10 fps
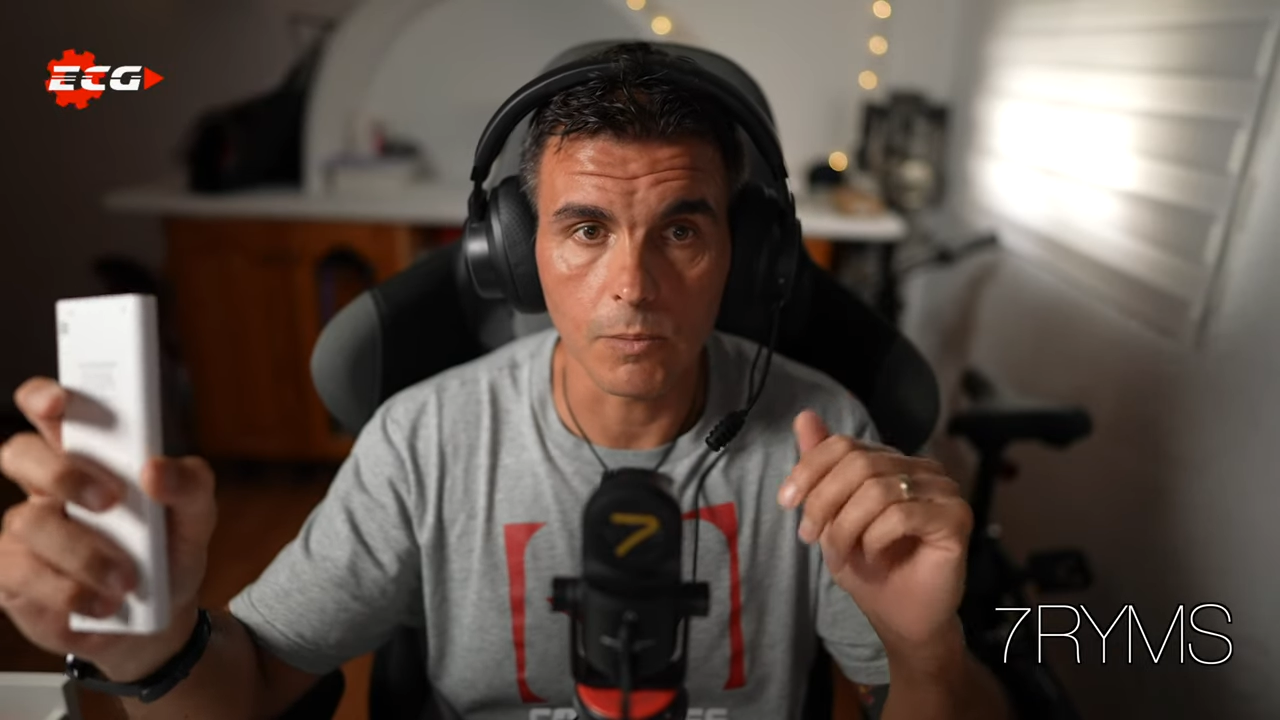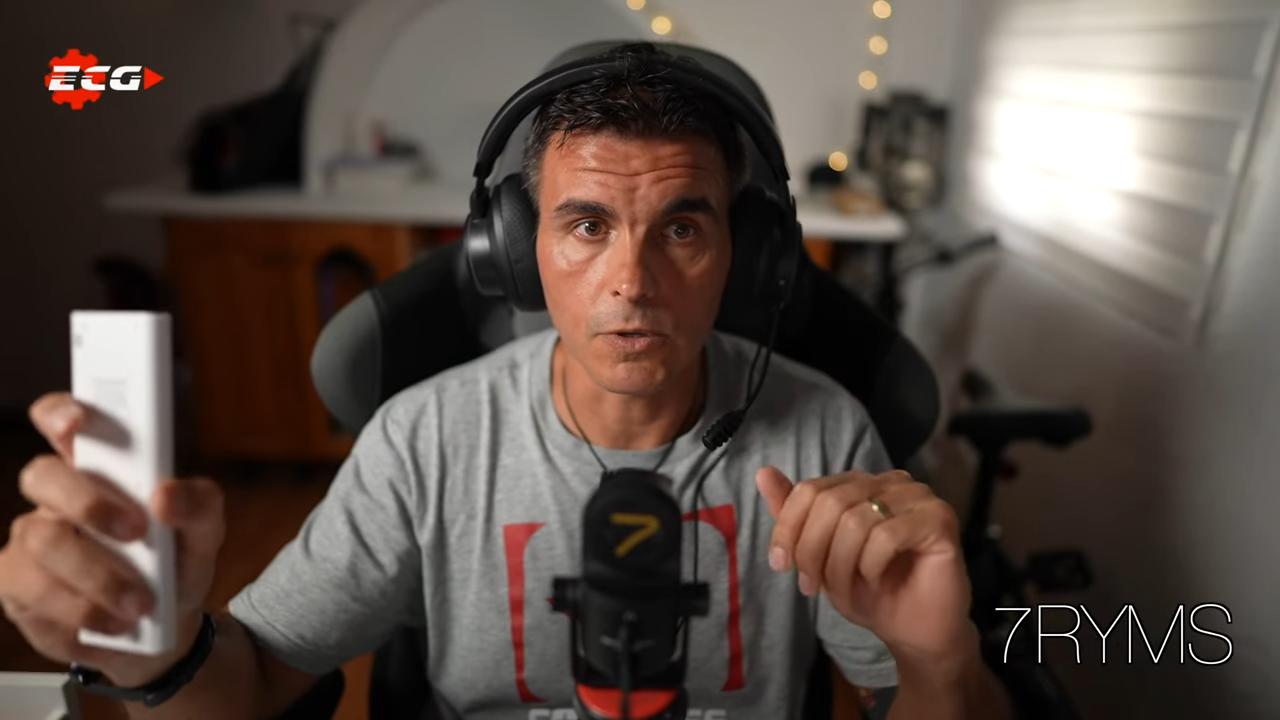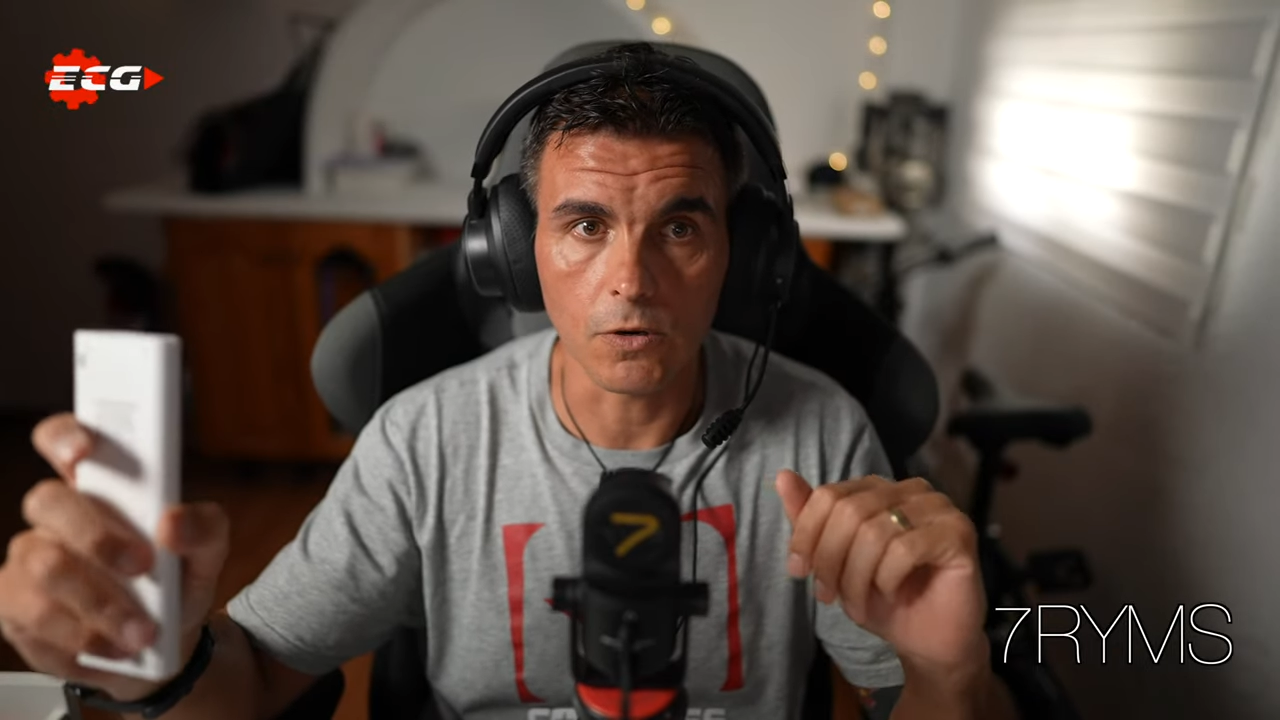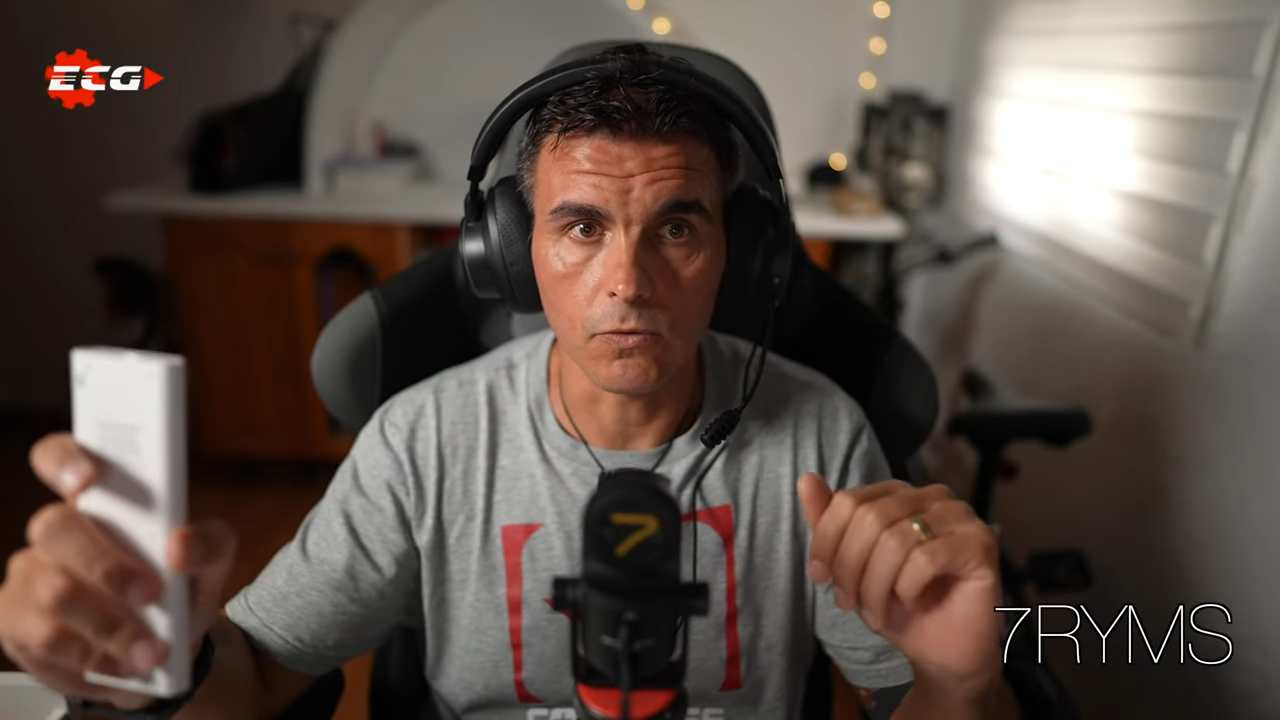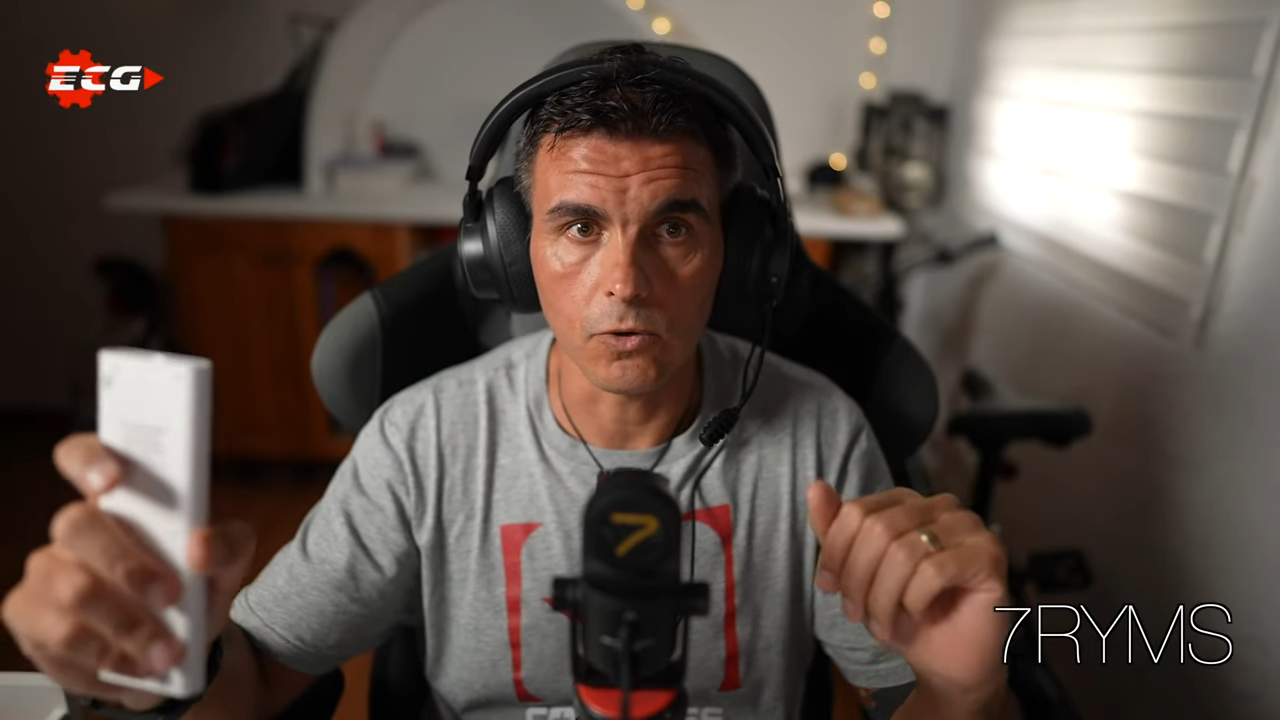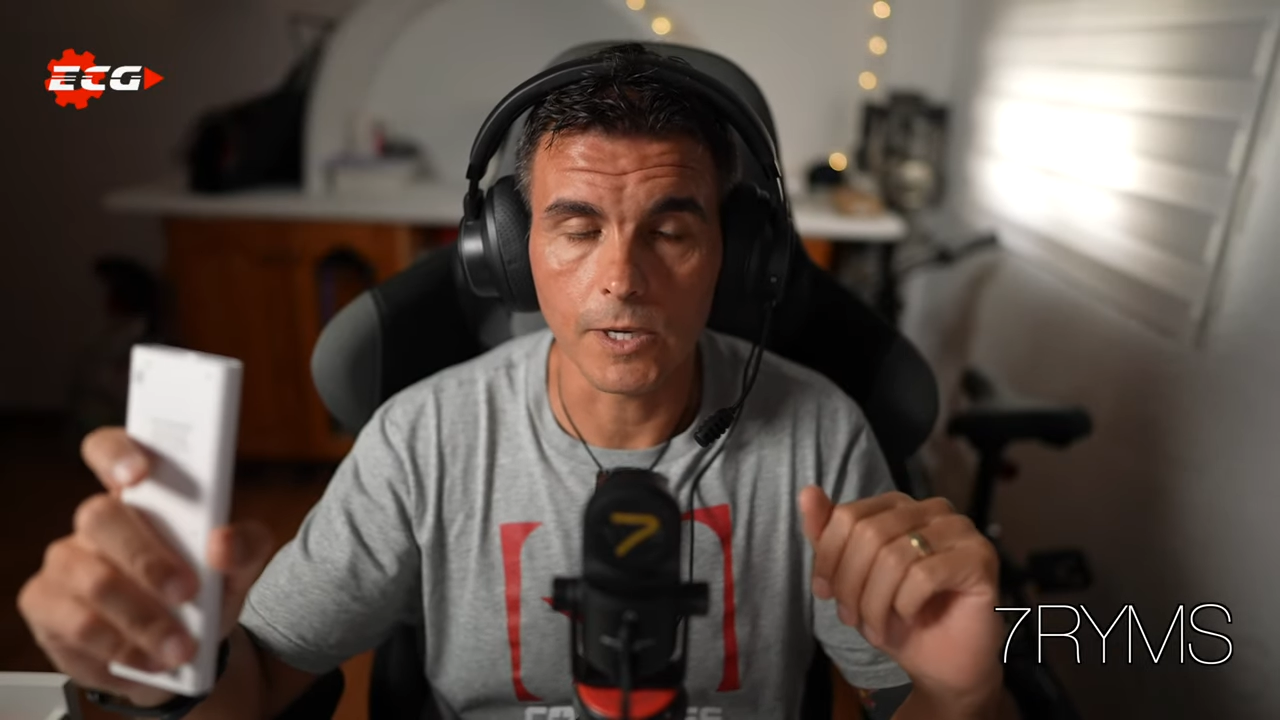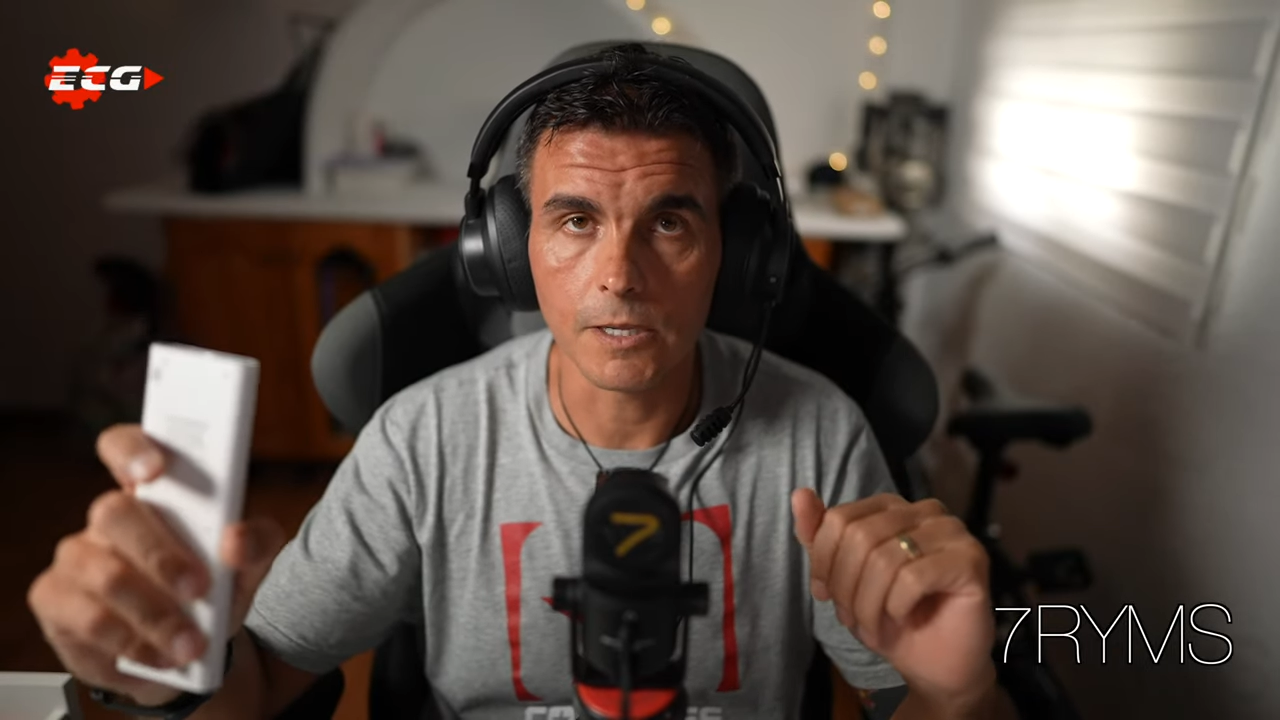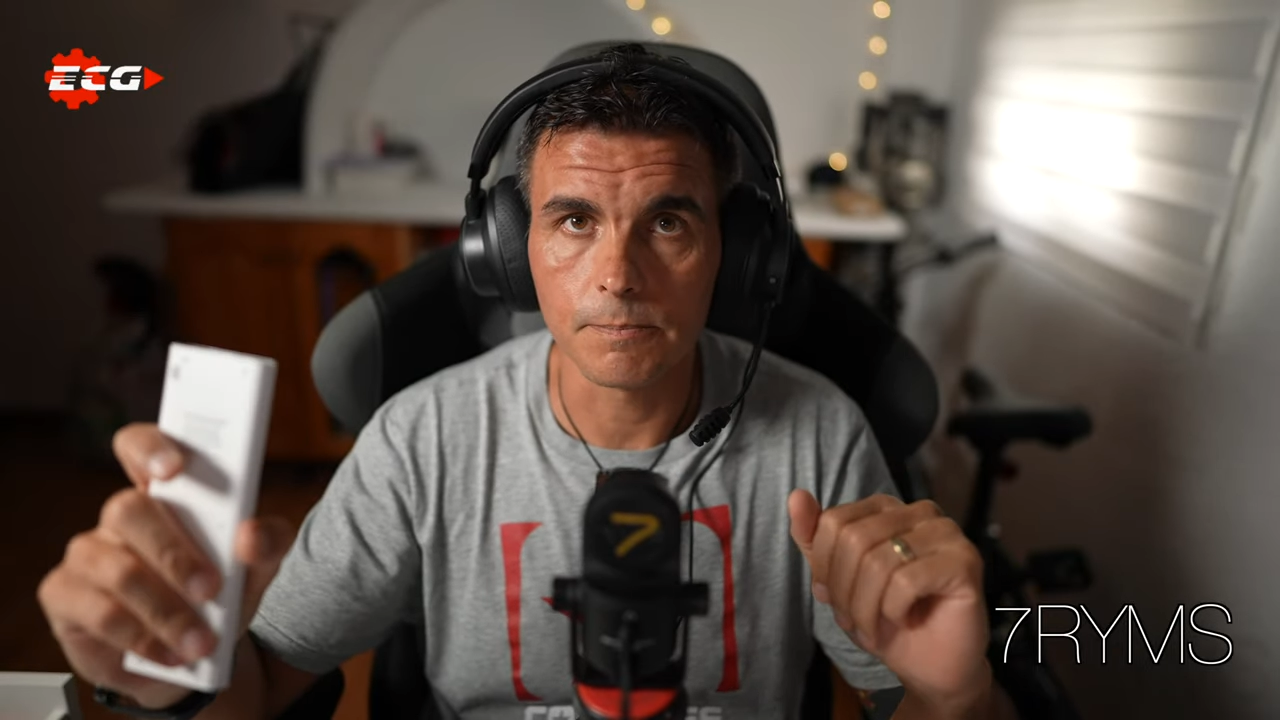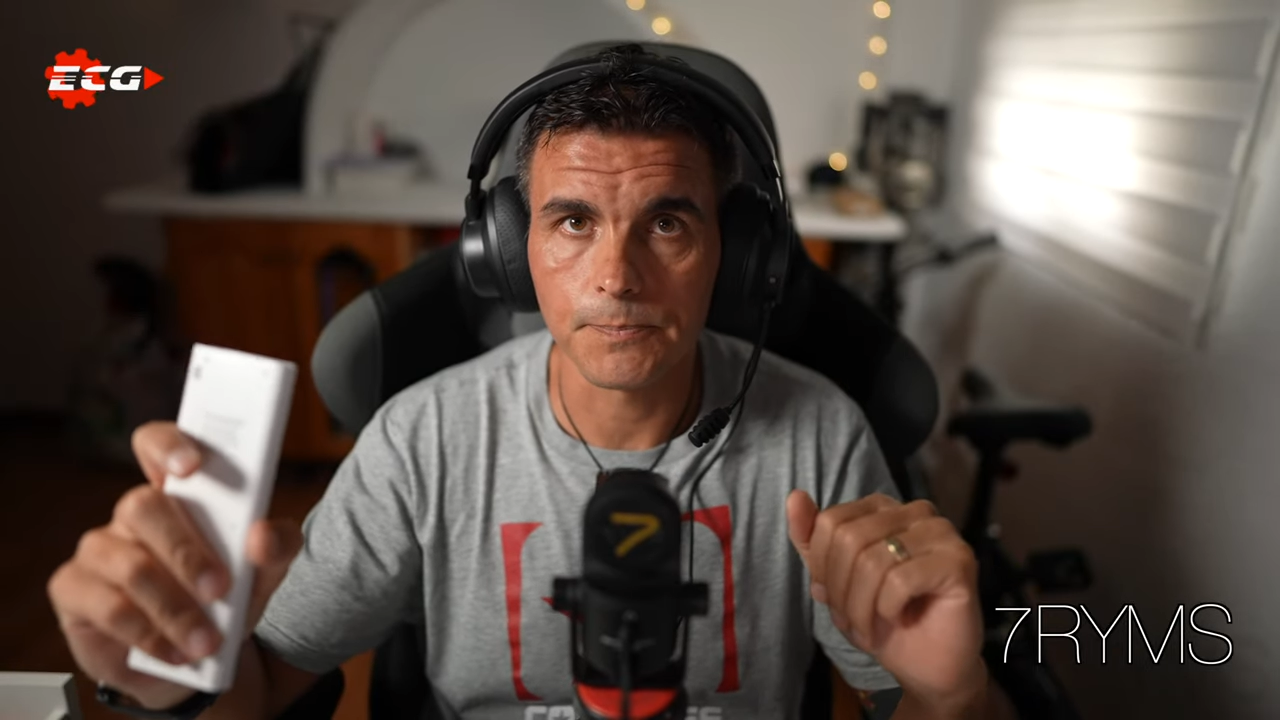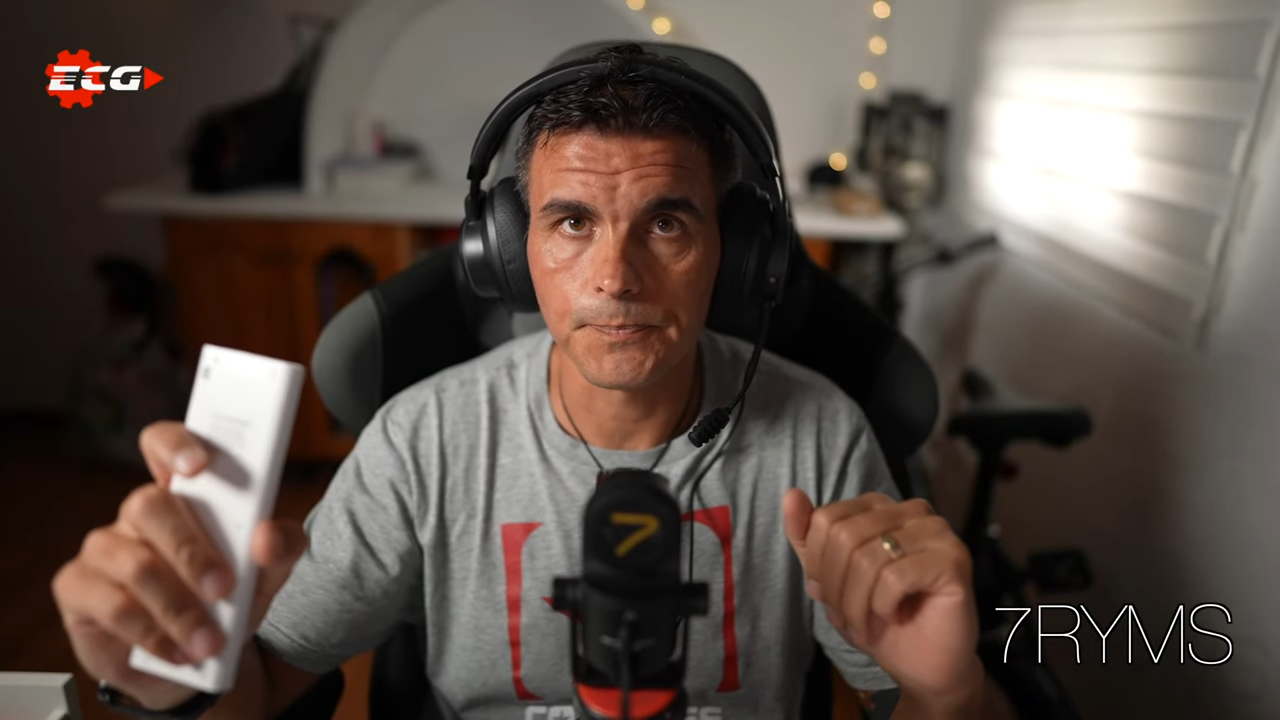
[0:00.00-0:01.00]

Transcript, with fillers: micrófono, ¿vale?